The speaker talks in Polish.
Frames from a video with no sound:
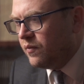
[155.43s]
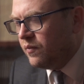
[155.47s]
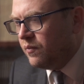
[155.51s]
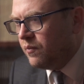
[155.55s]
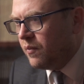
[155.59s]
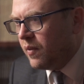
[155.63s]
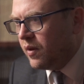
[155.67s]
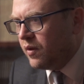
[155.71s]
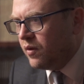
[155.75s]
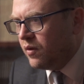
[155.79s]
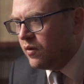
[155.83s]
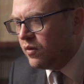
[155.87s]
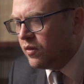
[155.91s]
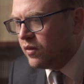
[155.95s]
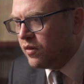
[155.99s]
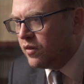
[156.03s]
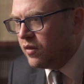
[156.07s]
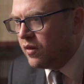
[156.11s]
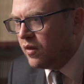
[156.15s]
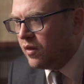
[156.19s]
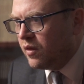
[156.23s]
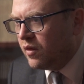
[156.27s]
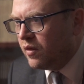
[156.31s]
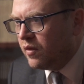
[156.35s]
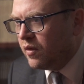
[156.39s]

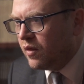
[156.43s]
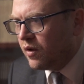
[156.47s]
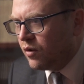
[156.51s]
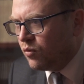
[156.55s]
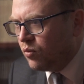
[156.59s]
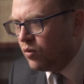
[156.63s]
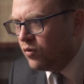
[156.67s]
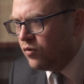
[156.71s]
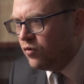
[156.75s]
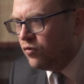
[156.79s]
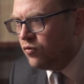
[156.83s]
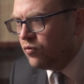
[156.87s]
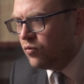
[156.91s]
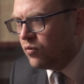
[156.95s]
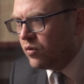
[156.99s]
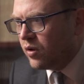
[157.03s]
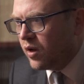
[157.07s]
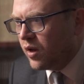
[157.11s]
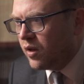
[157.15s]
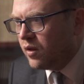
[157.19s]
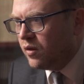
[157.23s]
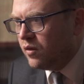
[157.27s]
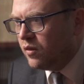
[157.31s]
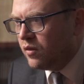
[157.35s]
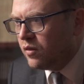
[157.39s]
mające nakłonić
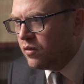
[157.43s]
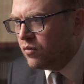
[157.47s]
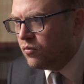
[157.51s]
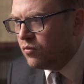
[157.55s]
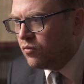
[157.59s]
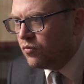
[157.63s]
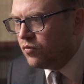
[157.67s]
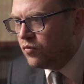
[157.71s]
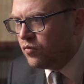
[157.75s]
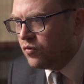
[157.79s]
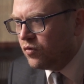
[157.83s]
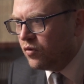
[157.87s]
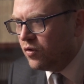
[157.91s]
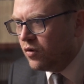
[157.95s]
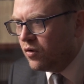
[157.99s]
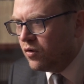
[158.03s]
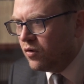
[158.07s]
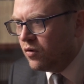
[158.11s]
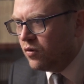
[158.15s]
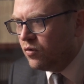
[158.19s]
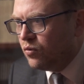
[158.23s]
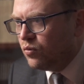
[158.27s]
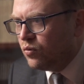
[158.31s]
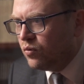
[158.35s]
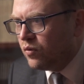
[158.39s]
Ukraińców
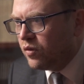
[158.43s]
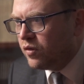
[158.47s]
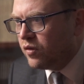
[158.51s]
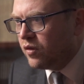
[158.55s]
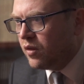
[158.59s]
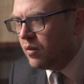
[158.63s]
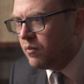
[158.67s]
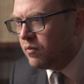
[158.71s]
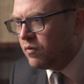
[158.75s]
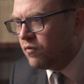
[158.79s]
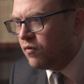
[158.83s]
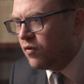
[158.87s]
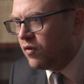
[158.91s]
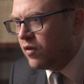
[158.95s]
do ustępstw,